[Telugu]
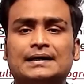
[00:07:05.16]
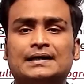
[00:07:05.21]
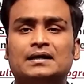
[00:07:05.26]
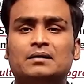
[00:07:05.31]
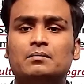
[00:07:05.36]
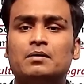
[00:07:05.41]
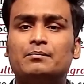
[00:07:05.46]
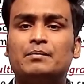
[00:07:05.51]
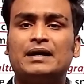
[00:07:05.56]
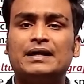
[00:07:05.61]

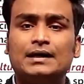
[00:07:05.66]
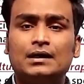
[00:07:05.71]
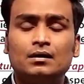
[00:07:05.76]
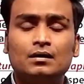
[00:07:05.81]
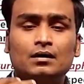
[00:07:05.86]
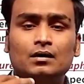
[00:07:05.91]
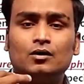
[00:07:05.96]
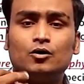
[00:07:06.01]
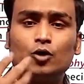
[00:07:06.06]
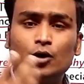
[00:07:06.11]
కార్యక్రమం అని
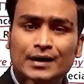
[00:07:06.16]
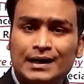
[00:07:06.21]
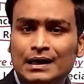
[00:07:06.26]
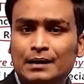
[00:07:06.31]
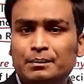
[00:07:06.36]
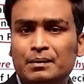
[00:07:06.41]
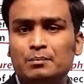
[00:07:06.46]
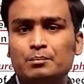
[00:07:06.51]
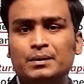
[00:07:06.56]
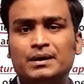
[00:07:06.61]

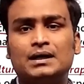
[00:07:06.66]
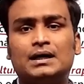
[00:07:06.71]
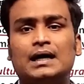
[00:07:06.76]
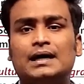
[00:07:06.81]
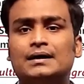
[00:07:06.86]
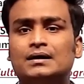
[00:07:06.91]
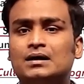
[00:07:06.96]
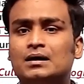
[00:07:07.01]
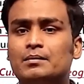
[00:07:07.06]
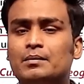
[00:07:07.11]
గొర్రెల పంపిణీ
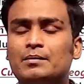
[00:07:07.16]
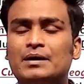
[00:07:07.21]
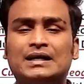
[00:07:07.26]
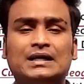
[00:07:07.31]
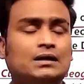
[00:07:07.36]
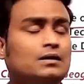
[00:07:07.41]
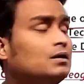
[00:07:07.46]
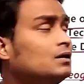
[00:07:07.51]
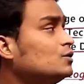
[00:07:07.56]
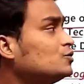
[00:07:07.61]
కార్యక్రమం
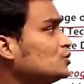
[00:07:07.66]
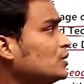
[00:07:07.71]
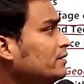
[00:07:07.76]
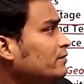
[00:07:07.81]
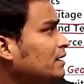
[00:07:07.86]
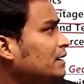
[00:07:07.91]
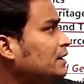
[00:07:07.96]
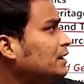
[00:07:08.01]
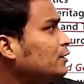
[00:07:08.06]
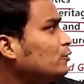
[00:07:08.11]
అని సో
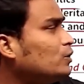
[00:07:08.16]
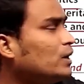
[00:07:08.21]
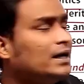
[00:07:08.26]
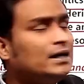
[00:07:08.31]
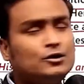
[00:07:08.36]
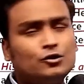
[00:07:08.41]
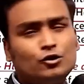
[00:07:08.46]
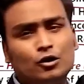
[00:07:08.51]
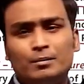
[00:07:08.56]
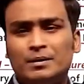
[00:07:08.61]
ఇవన్నీ కూడా
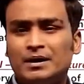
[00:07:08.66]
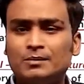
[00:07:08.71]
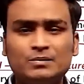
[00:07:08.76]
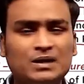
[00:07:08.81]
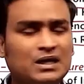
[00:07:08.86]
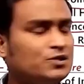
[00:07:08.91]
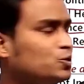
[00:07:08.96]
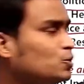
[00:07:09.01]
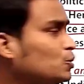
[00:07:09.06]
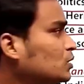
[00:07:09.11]
ఇందులో మనం
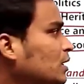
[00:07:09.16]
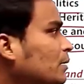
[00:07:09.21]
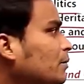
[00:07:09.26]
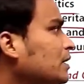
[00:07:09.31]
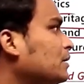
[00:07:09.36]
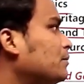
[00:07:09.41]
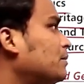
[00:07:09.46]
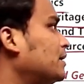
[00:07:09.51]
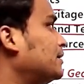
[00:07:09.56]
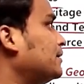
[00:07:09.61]
తెలుసుకుంటాం
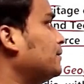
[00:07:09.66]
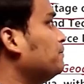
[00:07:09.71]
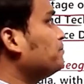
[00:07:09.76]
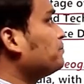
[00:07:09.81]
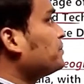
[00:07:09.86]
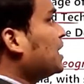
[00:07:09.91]
అన్నమాట